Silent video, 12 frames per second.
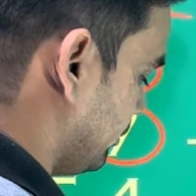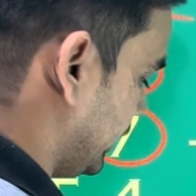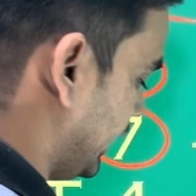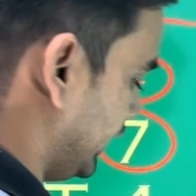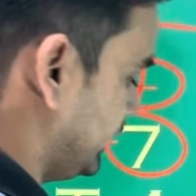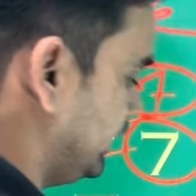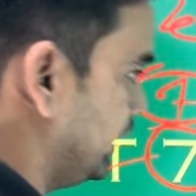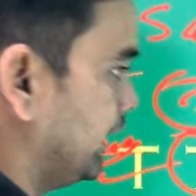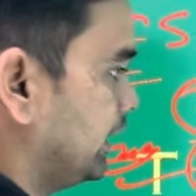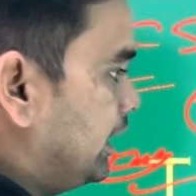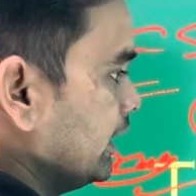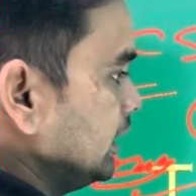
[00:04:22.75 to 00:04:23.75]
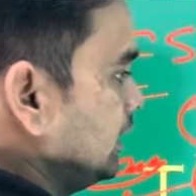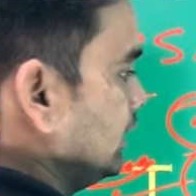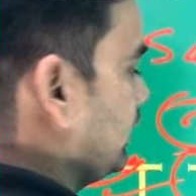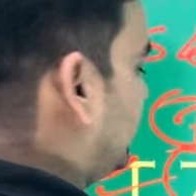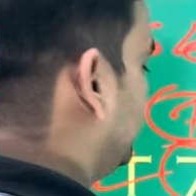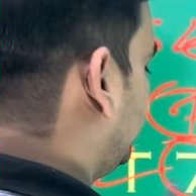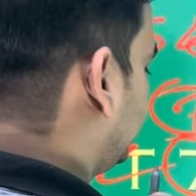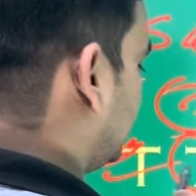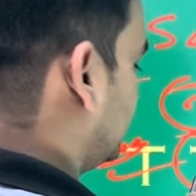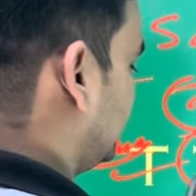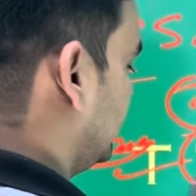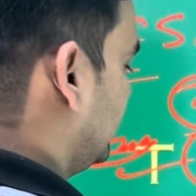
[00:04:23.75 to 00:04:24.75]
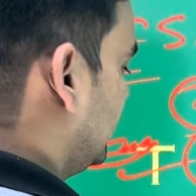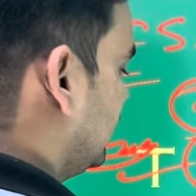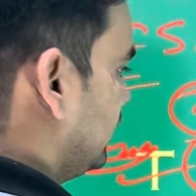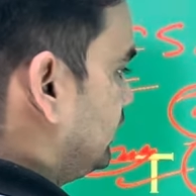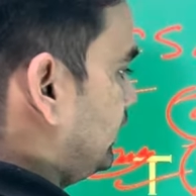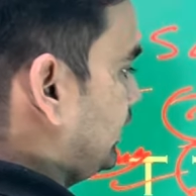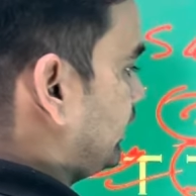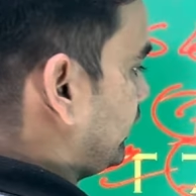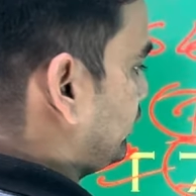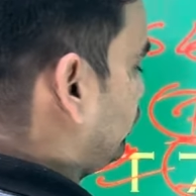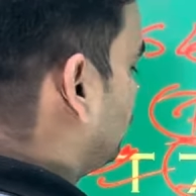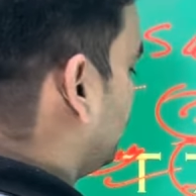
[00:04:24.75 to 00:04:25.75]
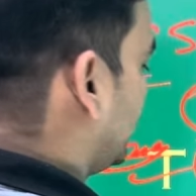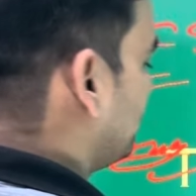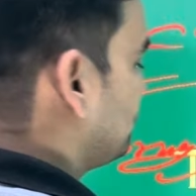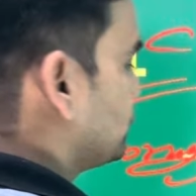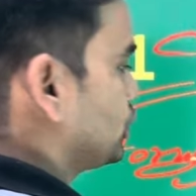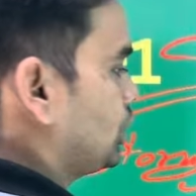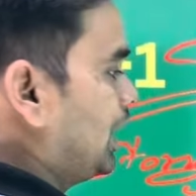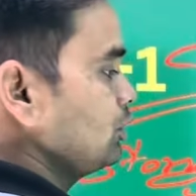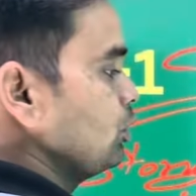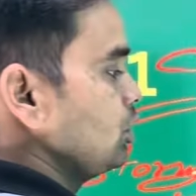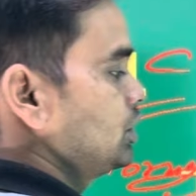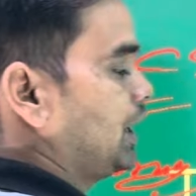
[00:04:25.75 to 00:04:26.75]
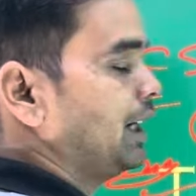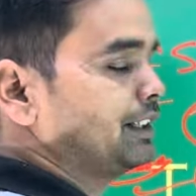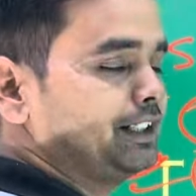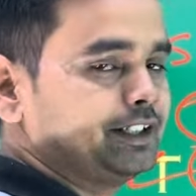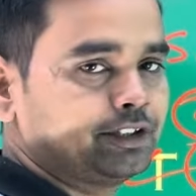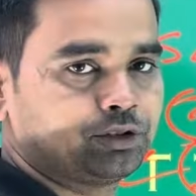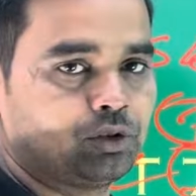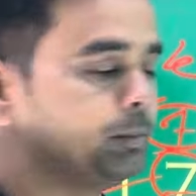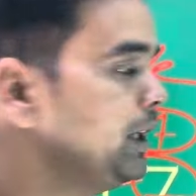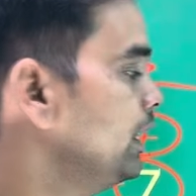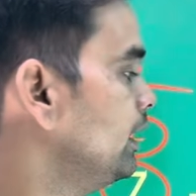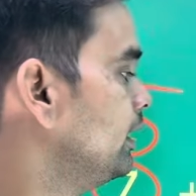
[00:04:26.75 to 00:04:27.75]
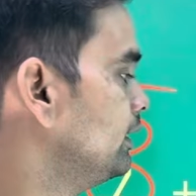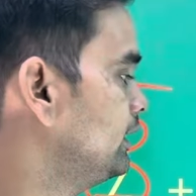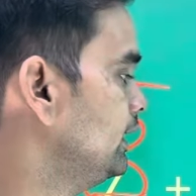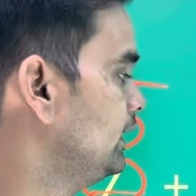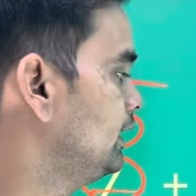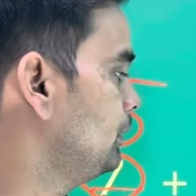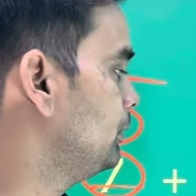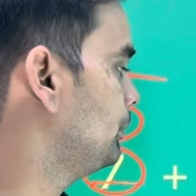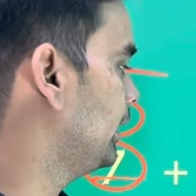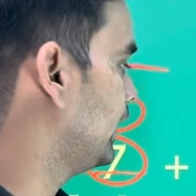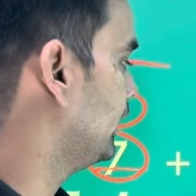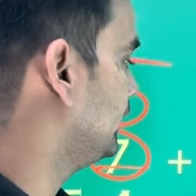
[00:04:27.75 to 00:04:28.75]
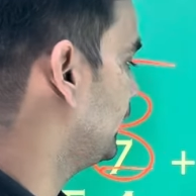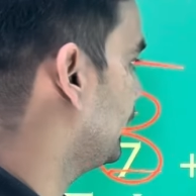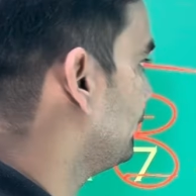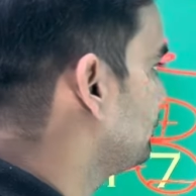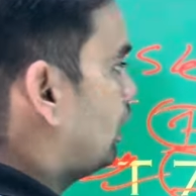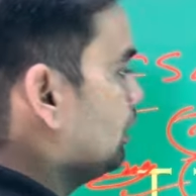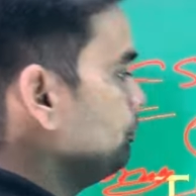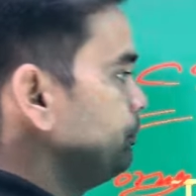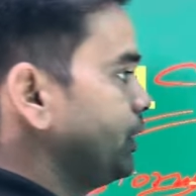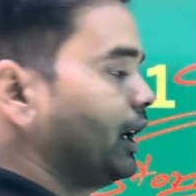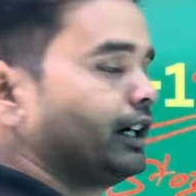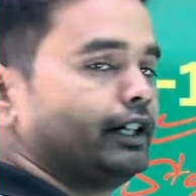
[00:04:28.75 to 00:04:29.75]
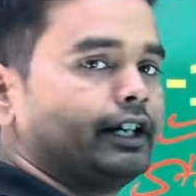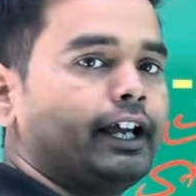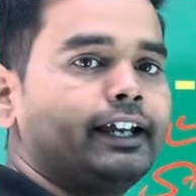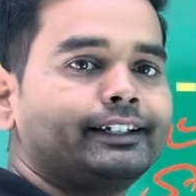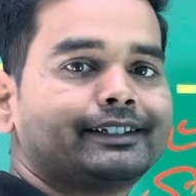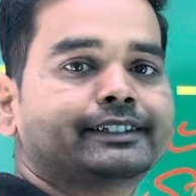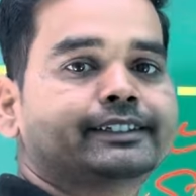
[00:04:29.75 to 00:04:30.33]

बनानी है ठीक है इस तरह से ये रेशियो में सात और चार की रेशियो में तीन टीमें बनानी है अब क्या करना है कि